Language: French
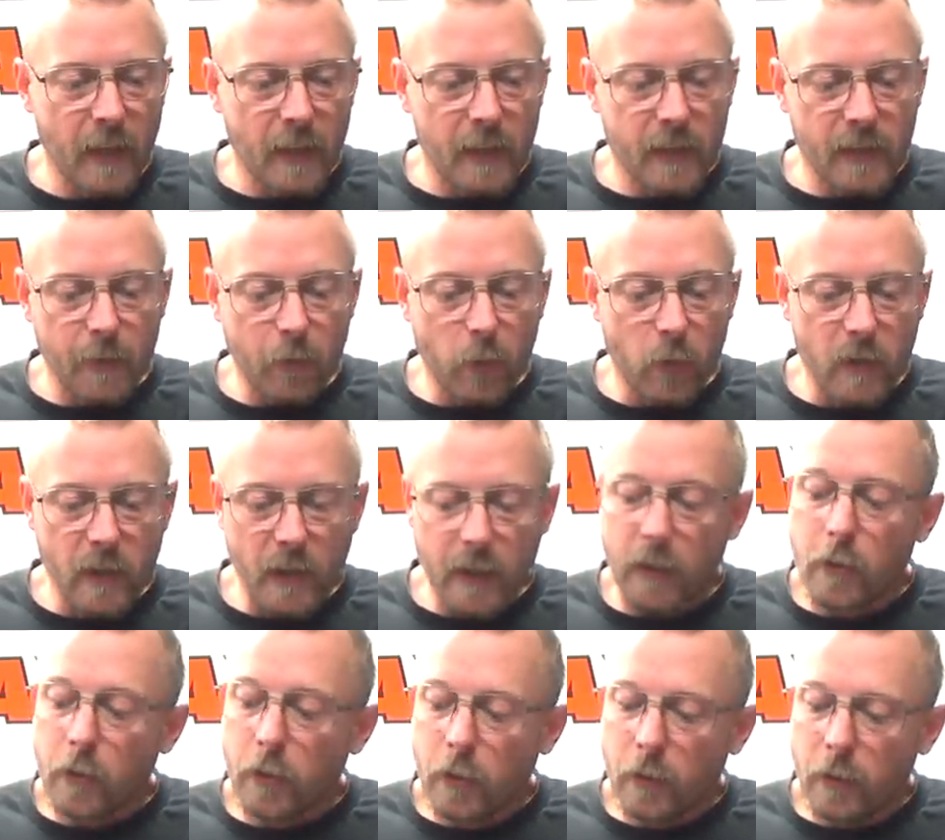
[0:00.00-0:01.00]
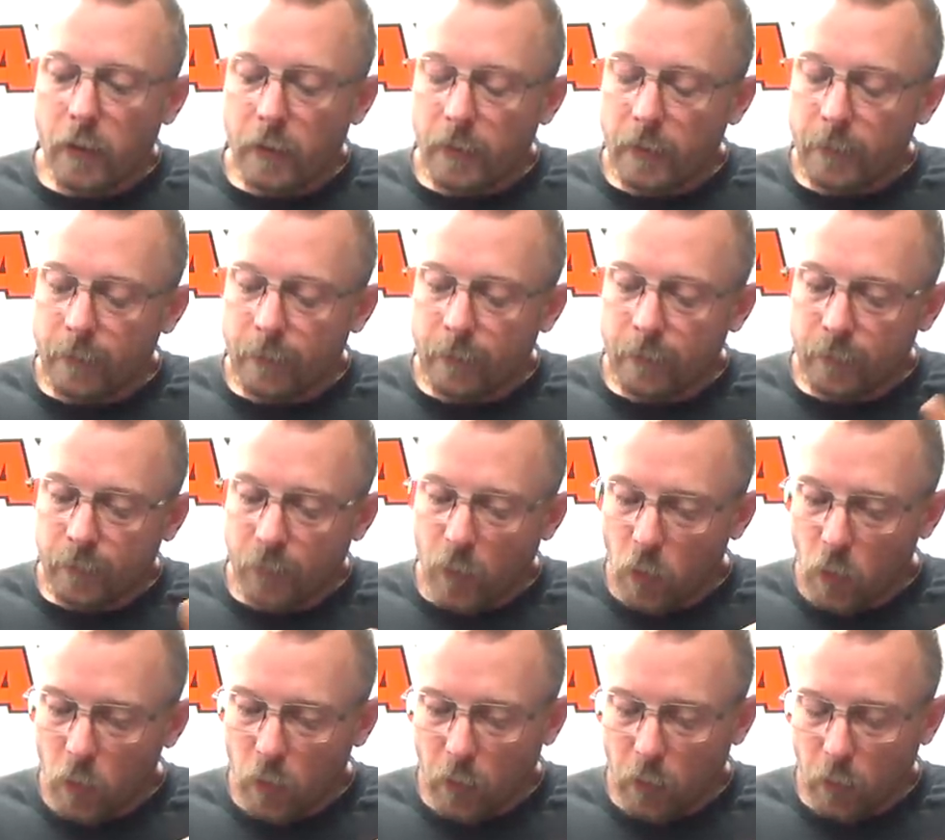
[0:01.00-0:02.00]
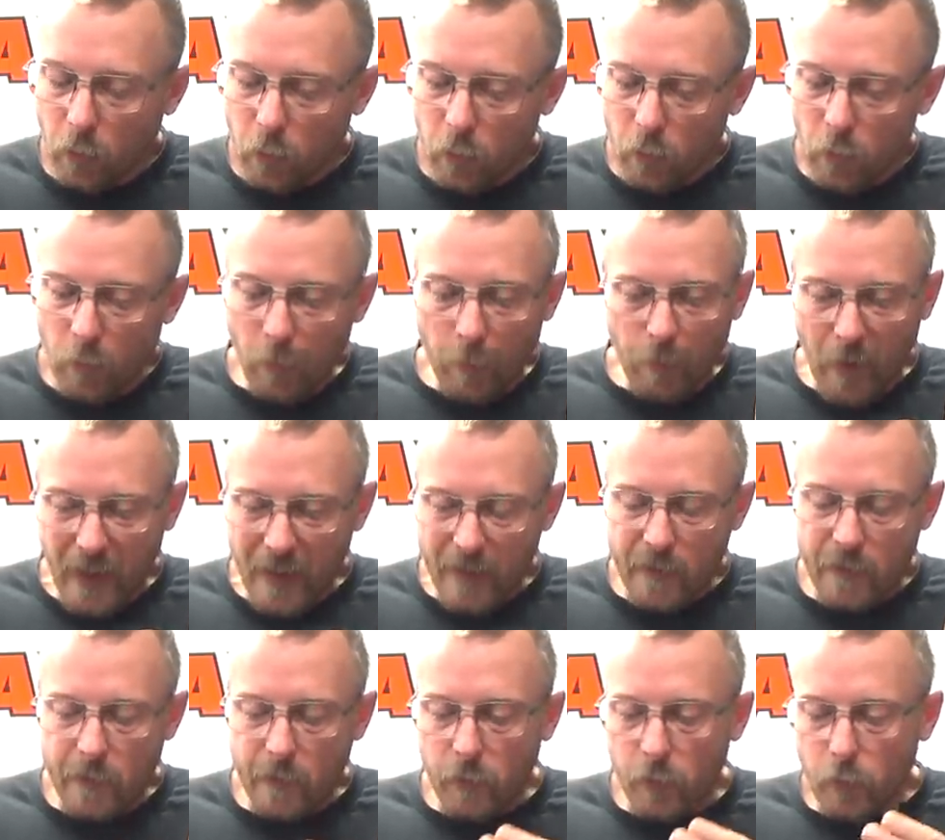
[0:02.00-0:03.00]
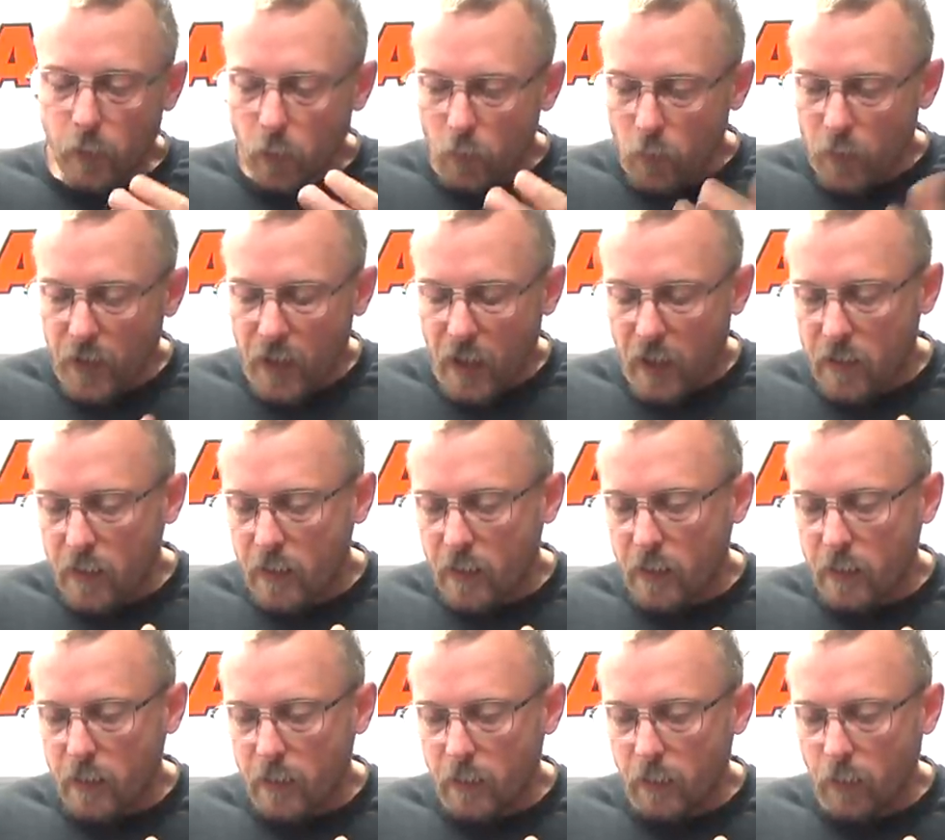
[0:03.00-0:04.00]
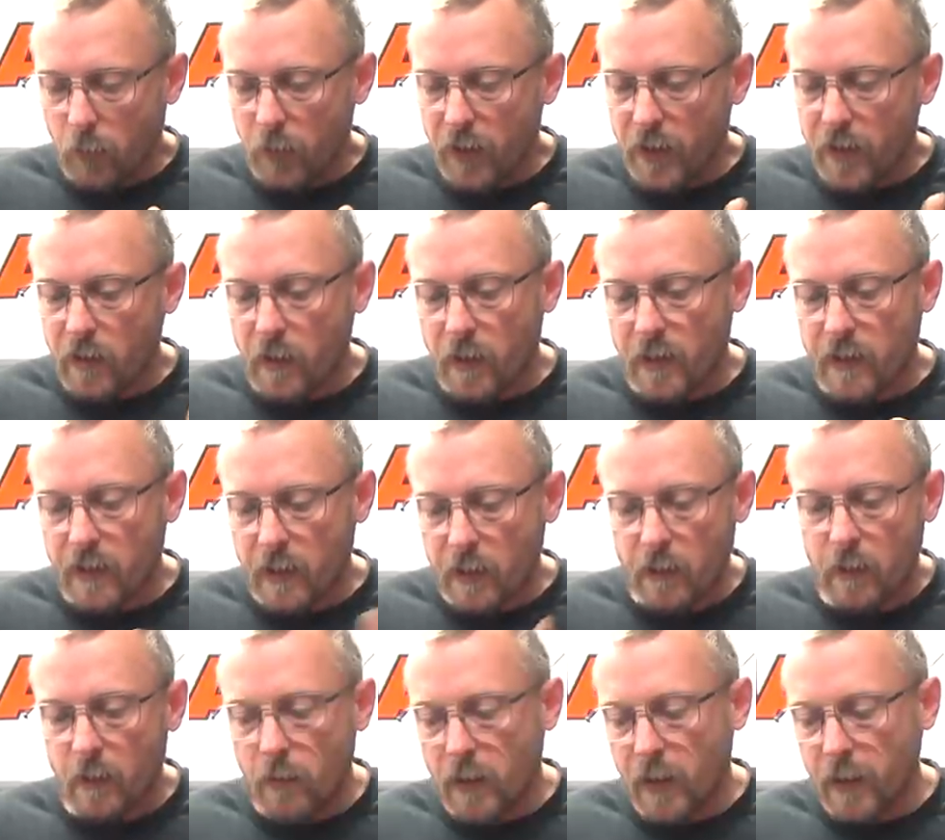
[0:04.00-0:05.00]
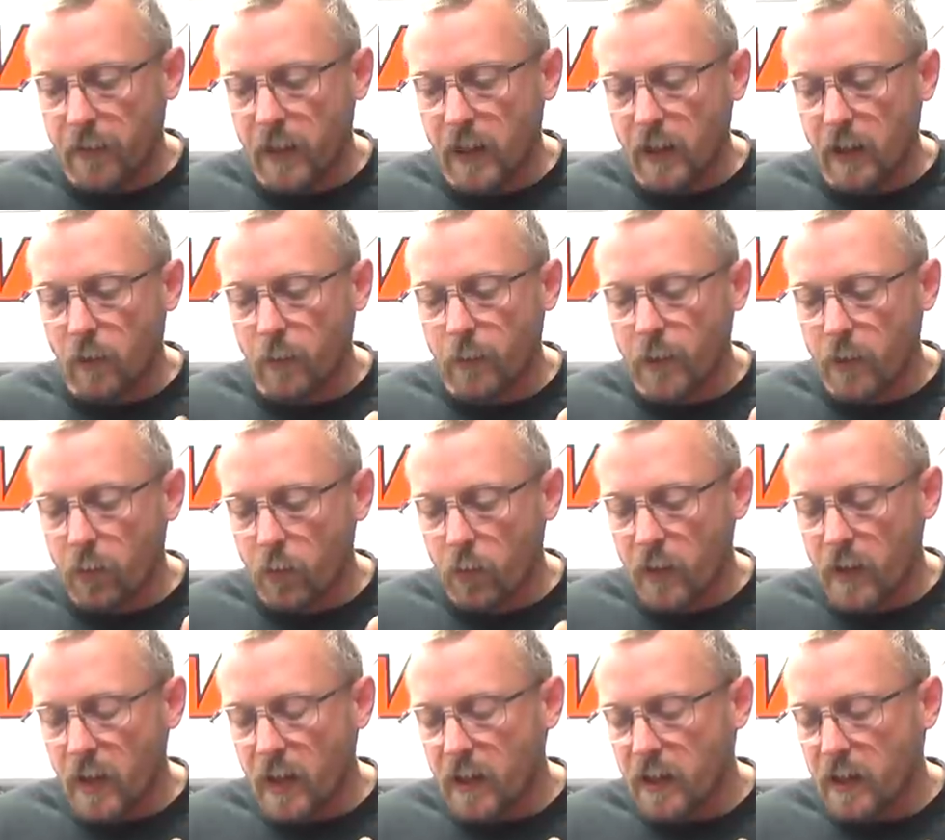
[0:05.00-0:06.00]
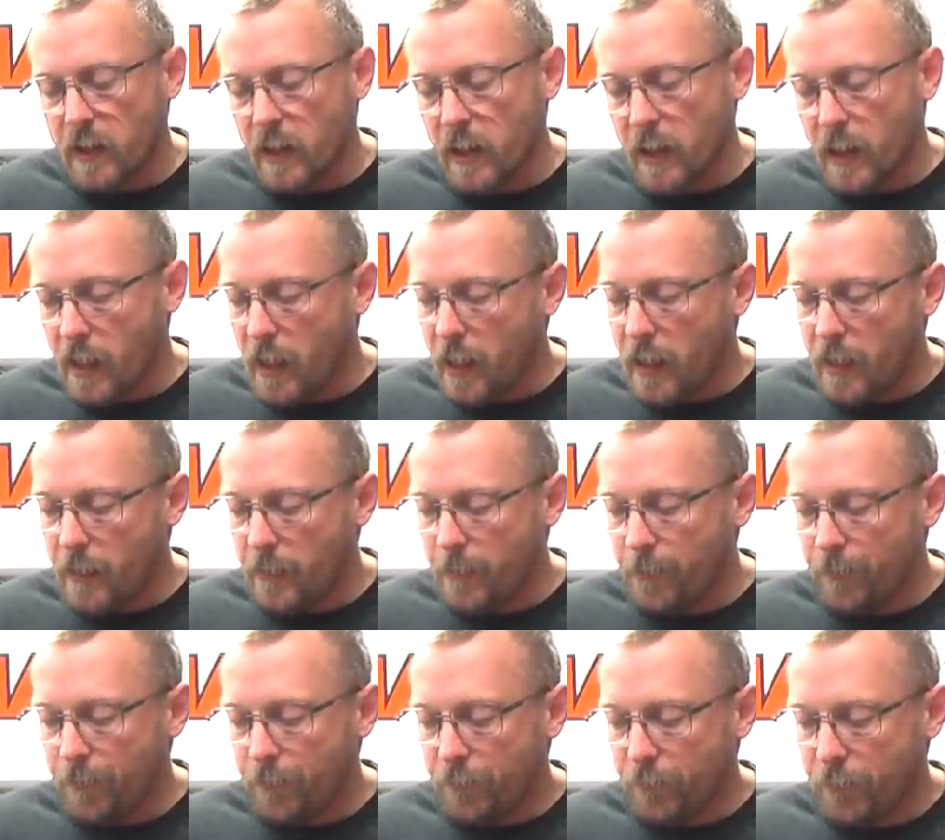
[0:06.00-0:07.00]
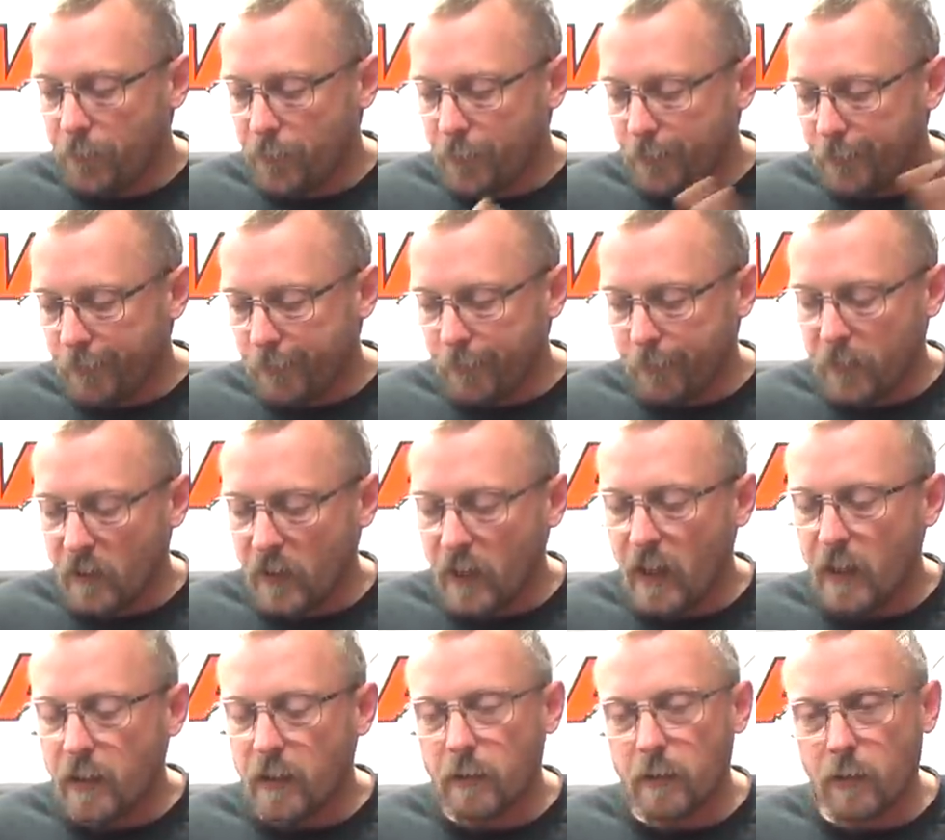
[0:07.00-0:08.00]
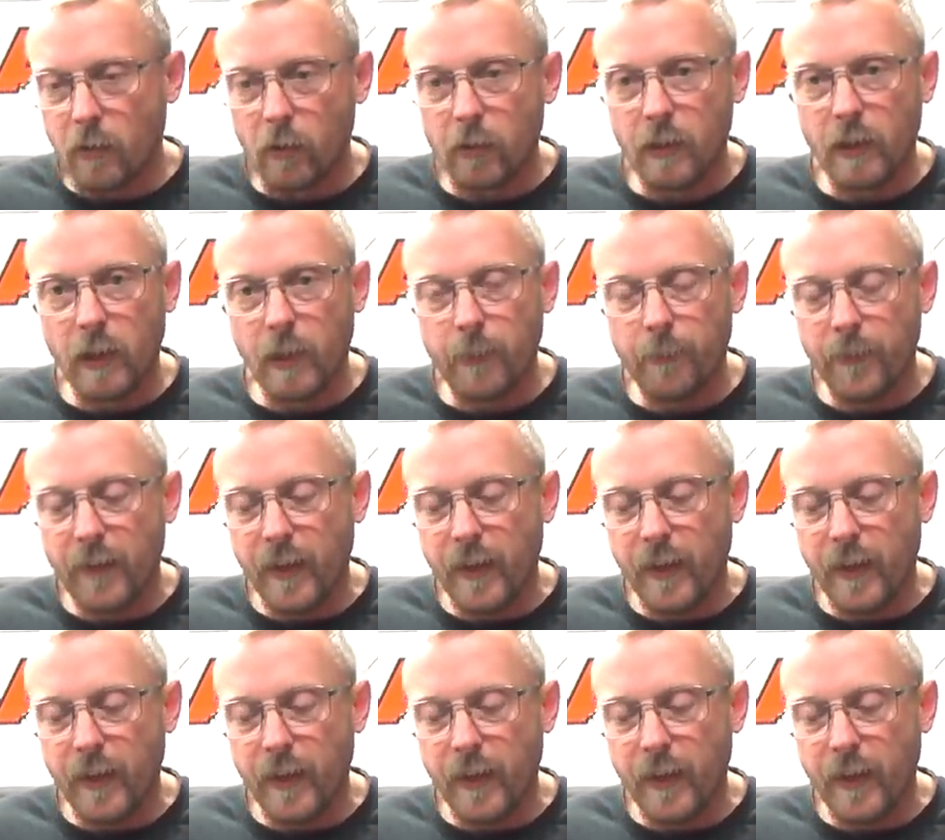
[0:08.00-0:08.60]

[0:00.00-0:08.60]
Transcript: C'est pour ça que beaucoup d'entre nous passent en 12S. On descend à 500 kV, on met 12S et là, t'es tranquille.